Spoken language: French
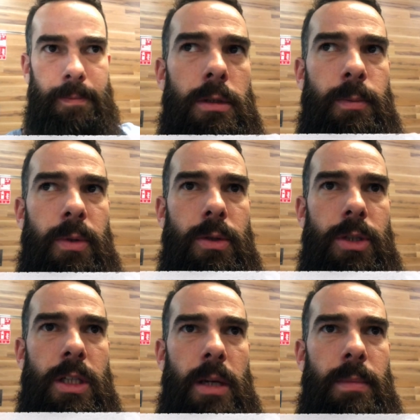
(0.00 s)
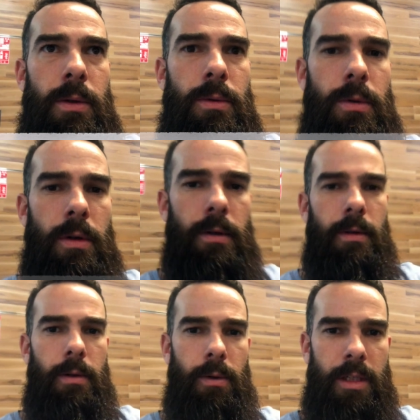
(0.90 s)
Je pense que j'ai jamais eu euh,
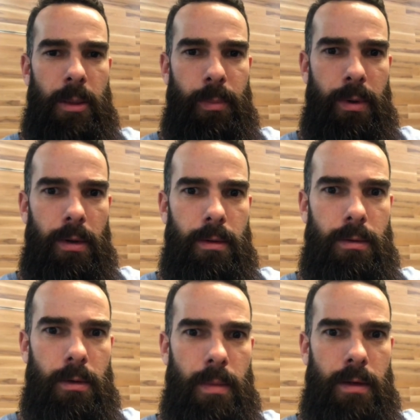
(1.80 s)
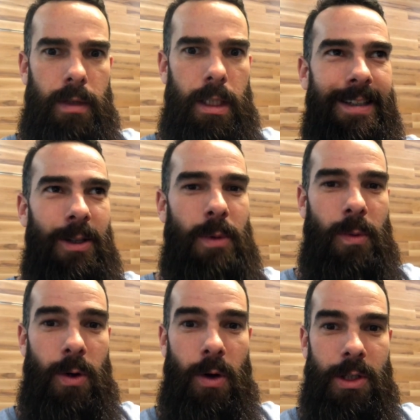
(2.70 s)
aussi peur de toute ma vie euh, au
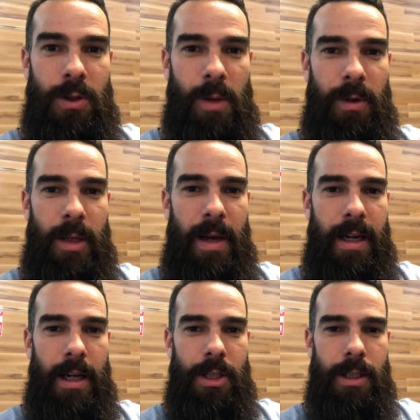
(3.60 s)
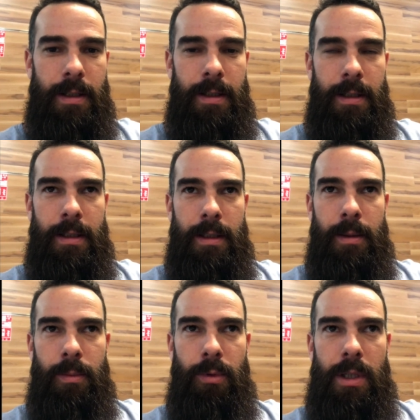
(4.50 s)
moment de l'enregistrement des bagages
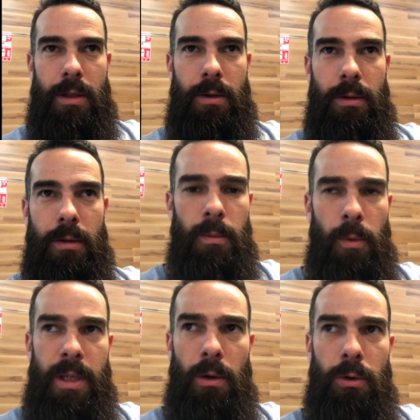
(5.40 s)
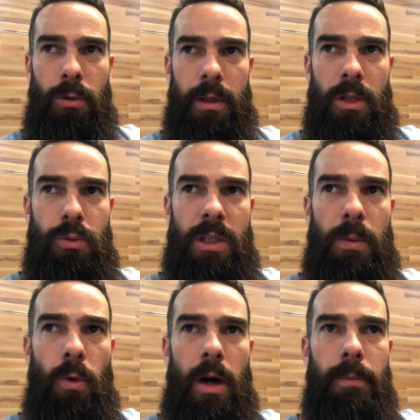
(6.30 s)
puisque mon billet retour était sous 10
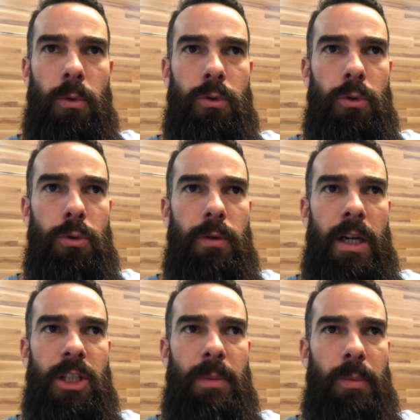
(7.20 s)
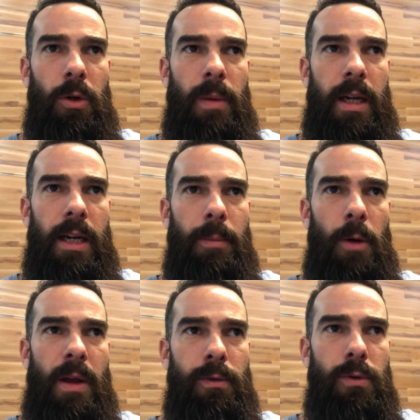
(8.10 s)
mois donc du coup voilà j'ai pas pu embarquer la
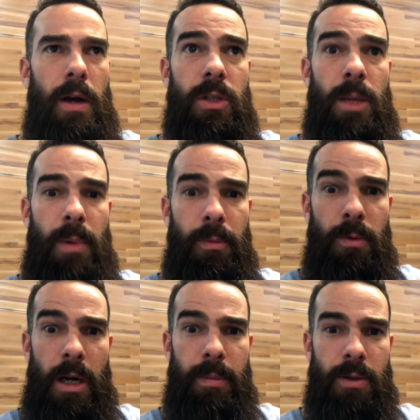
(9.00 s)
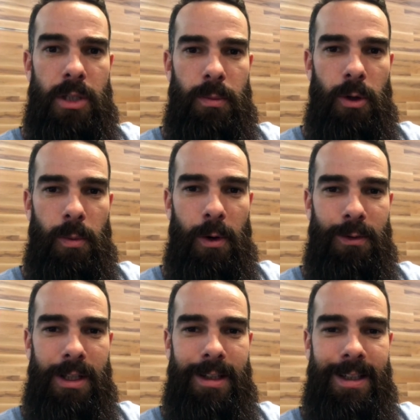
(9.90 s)
première fois c'est pas plus mal parce que j'ai pu en
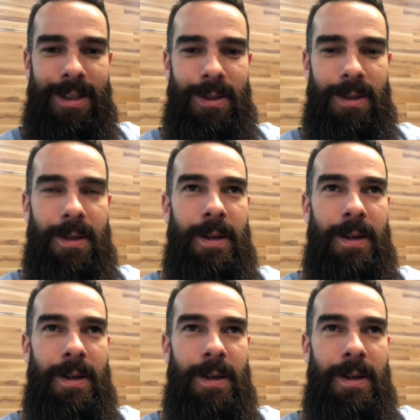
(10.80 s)
profiter euh,